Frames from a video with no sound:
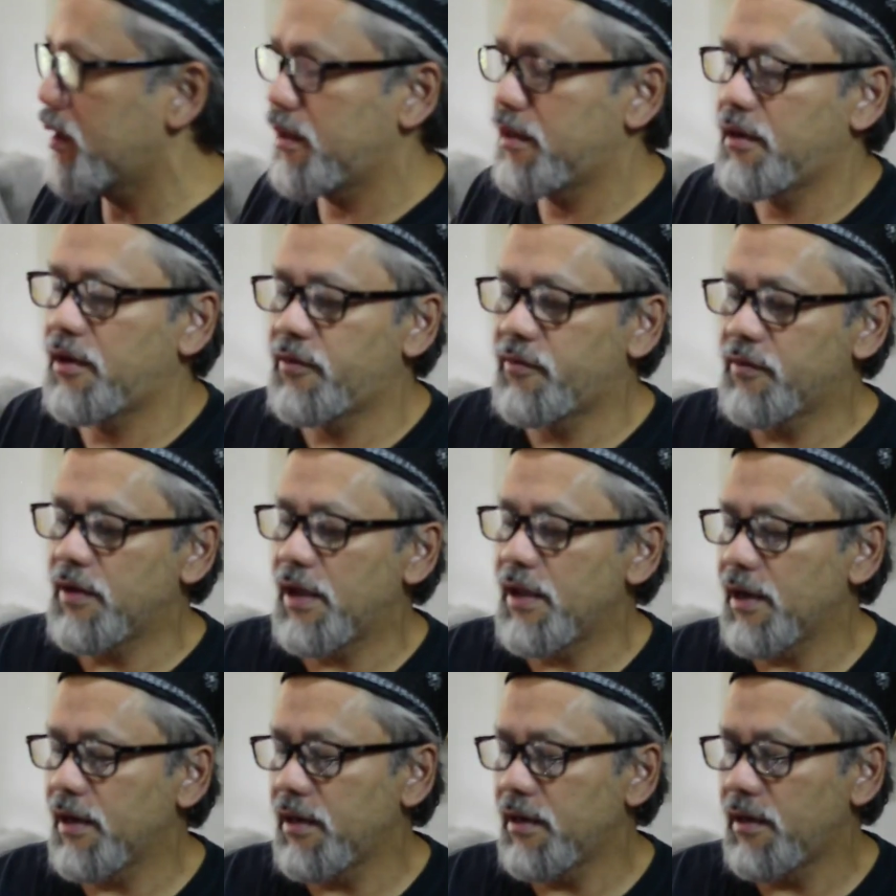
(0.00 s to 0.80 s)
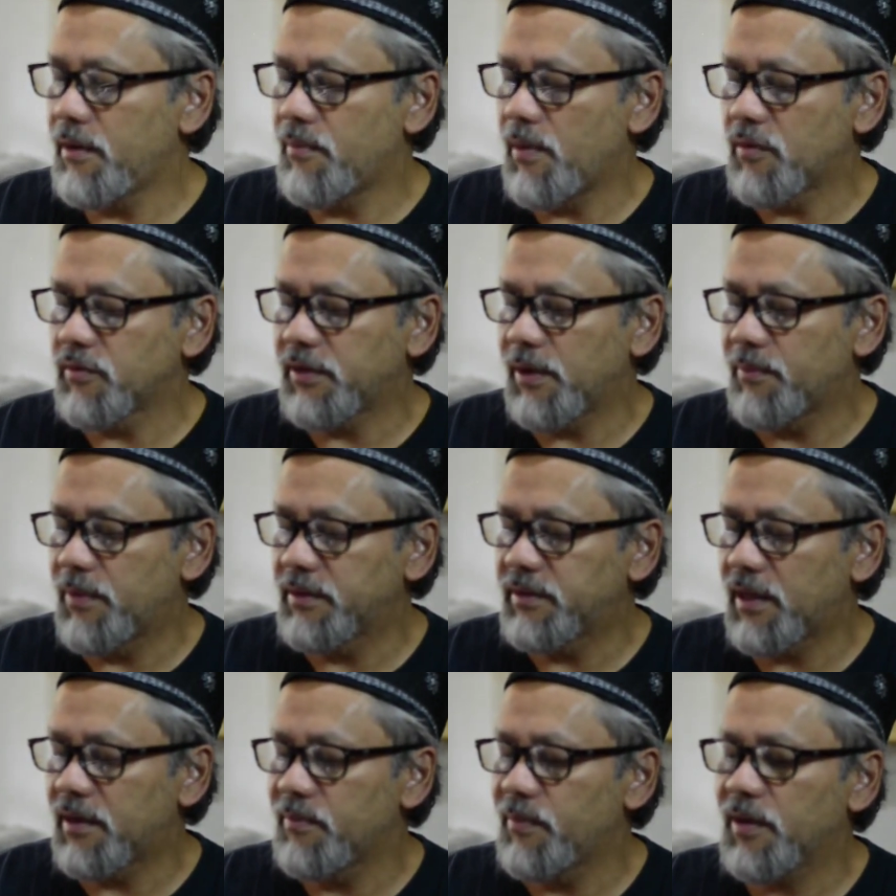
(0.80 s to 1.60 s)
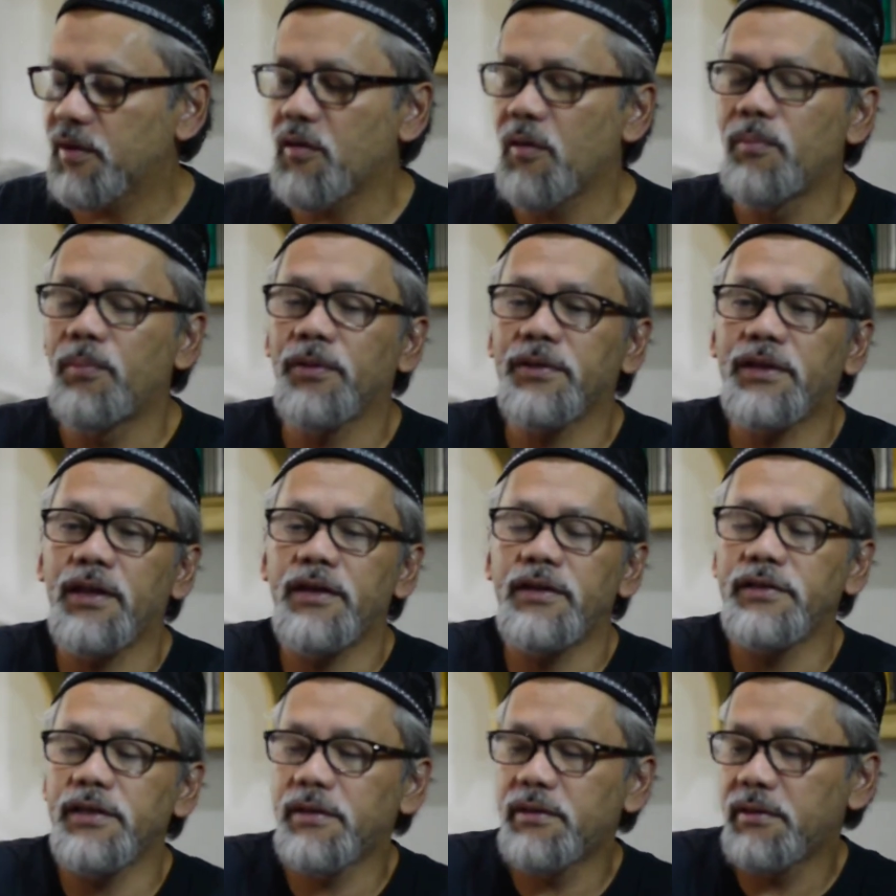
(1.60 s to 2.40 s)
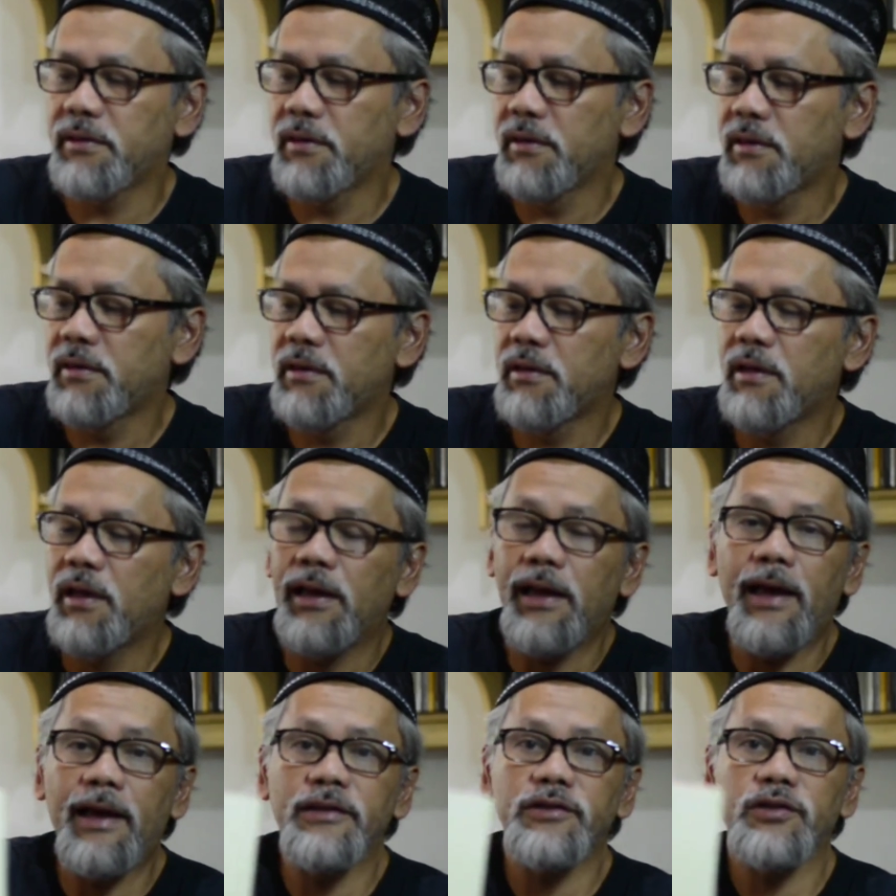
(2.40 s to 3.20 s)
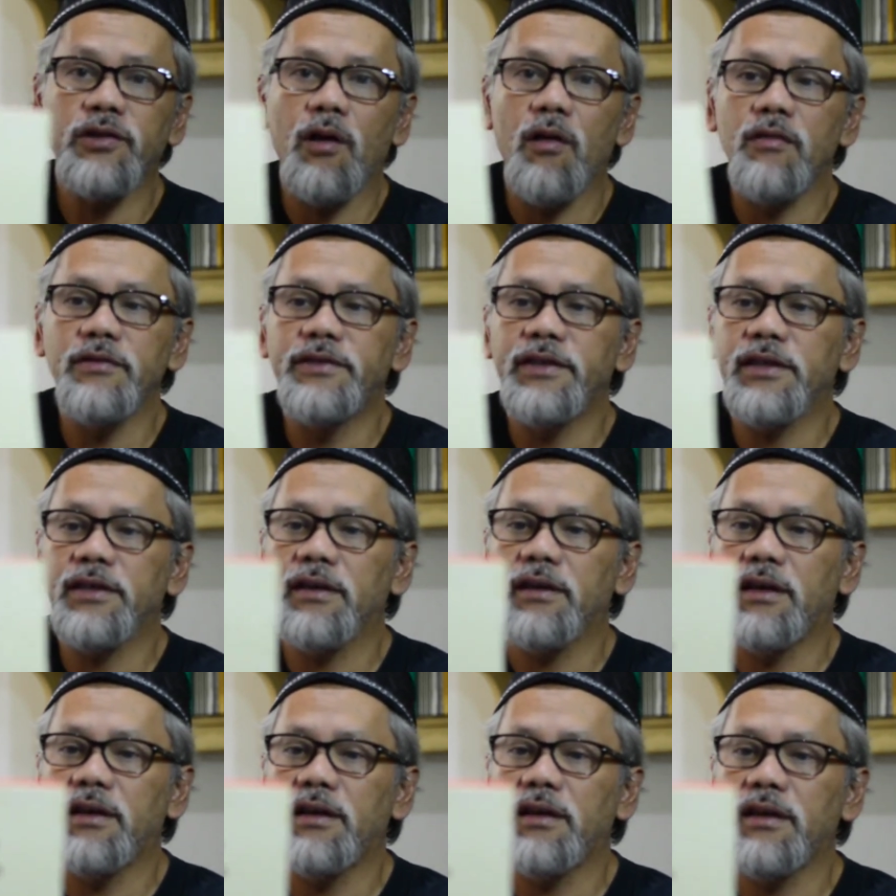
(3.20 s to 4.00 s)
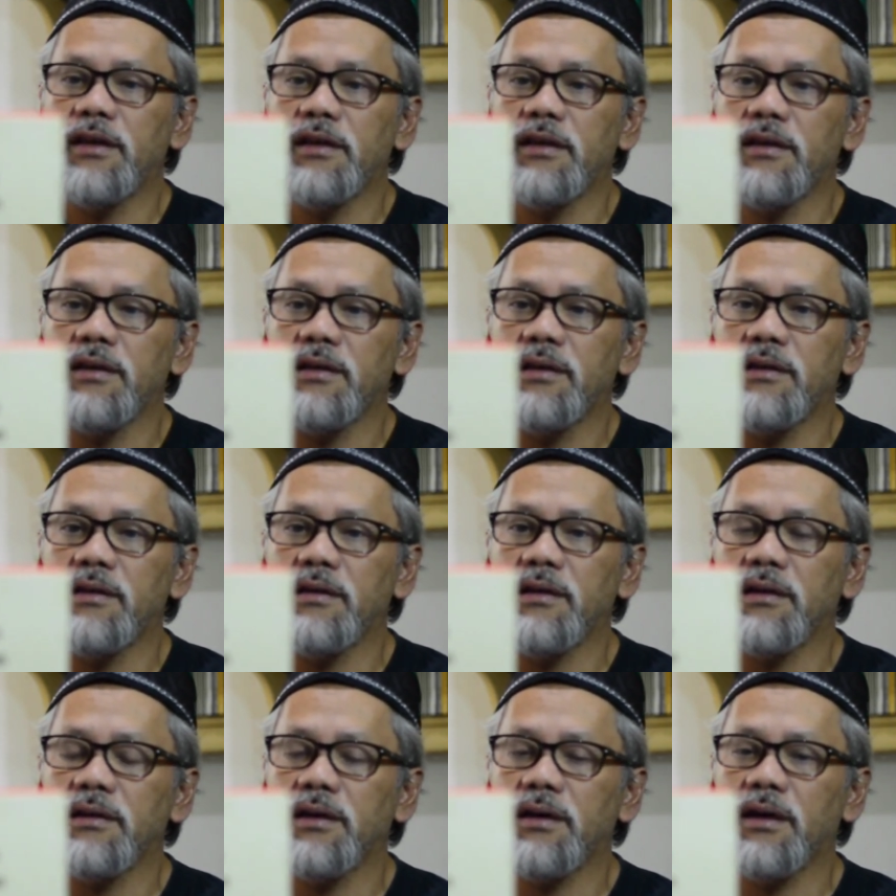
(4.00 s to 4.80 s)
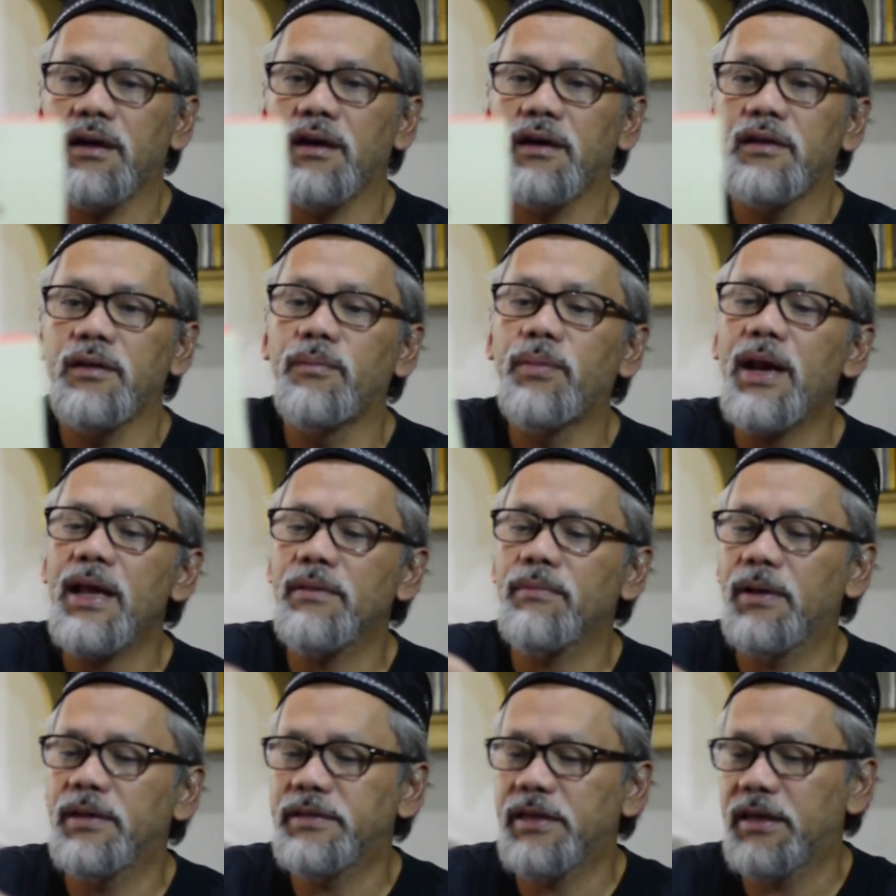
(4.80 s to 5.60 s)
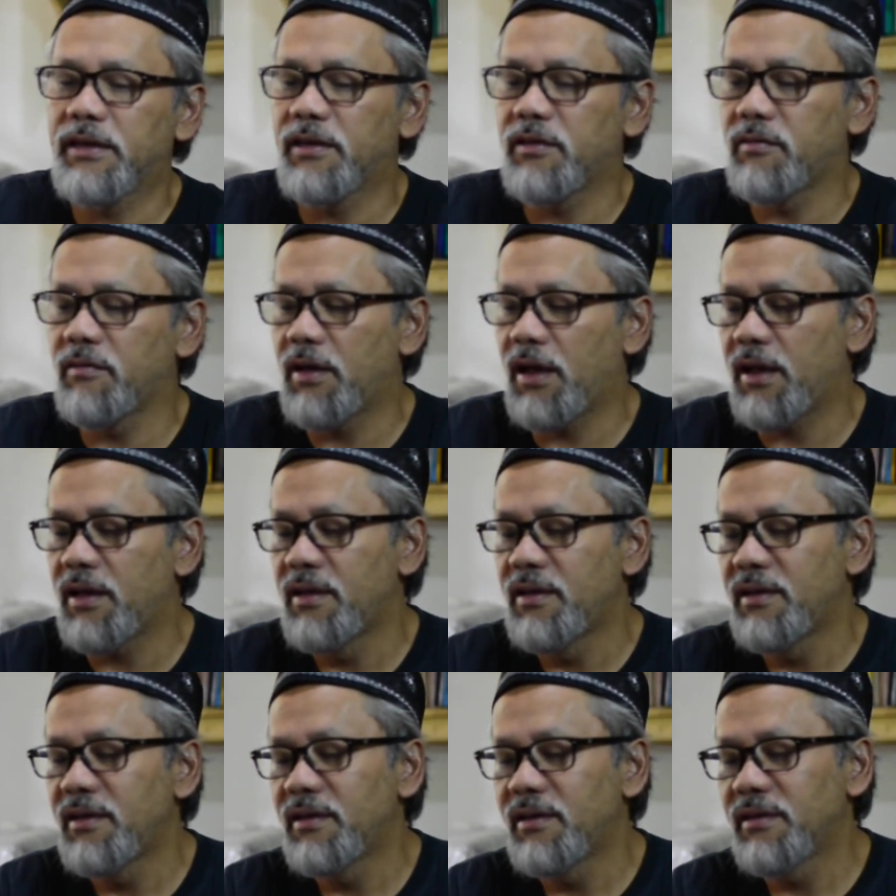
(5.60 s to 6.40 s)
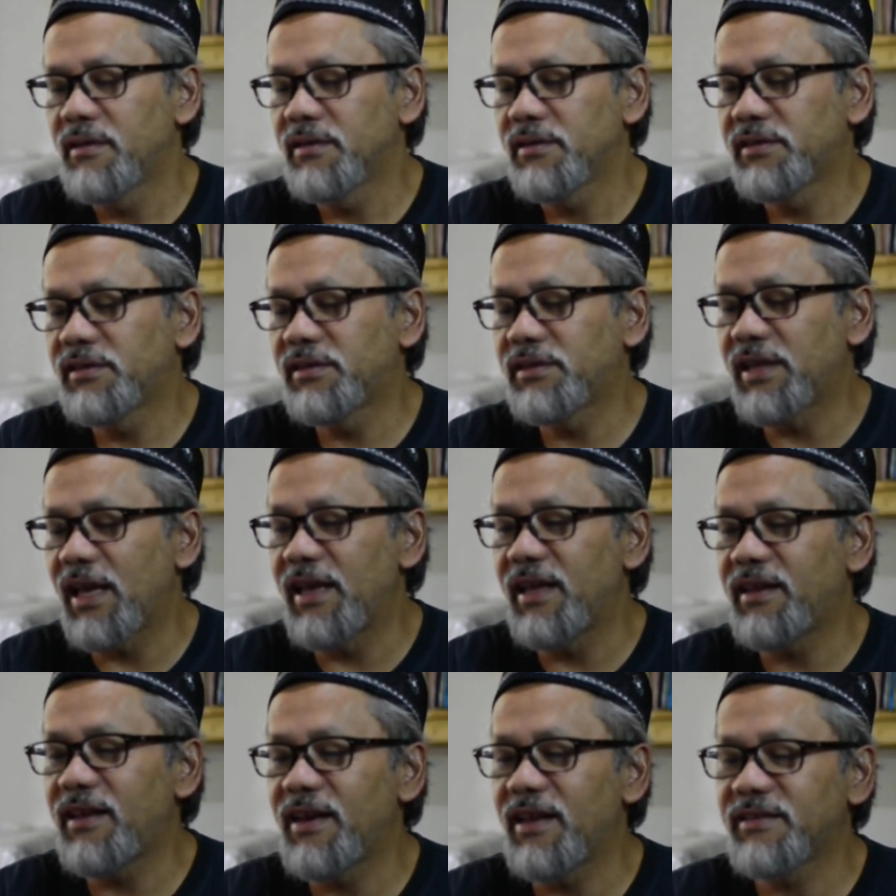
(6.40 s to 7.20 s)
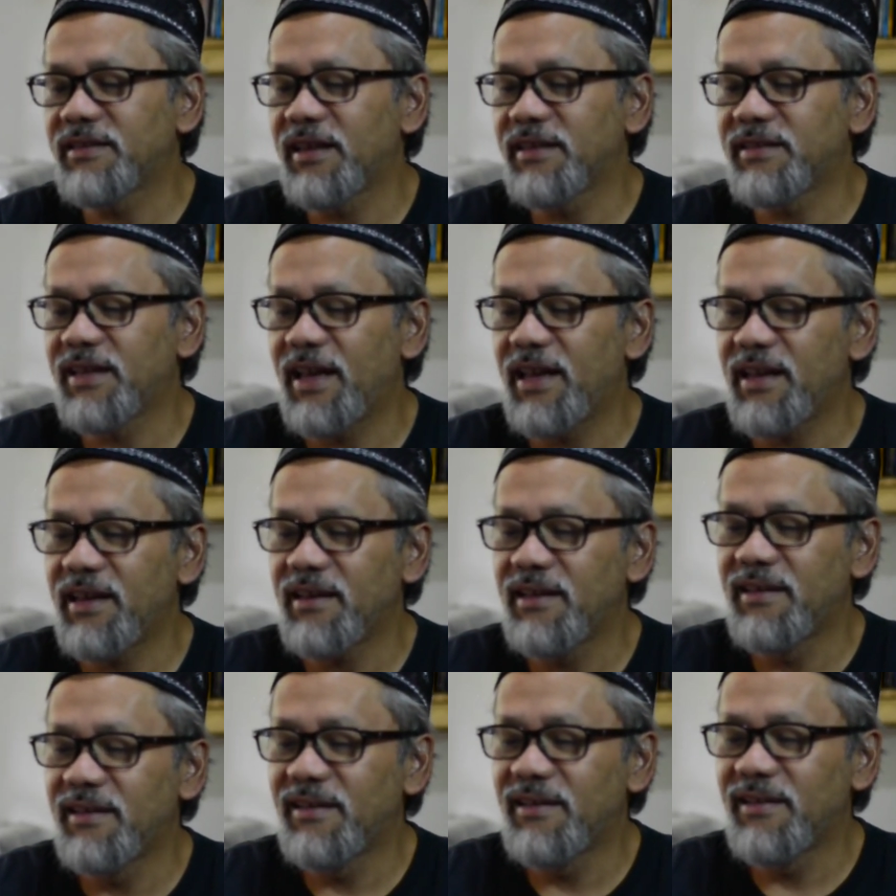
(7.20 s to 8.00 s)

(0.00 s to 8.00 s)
ini juga yang ini baru saya baca dapat computation as logic ini ini berat bacaannya juga saya tidak selesai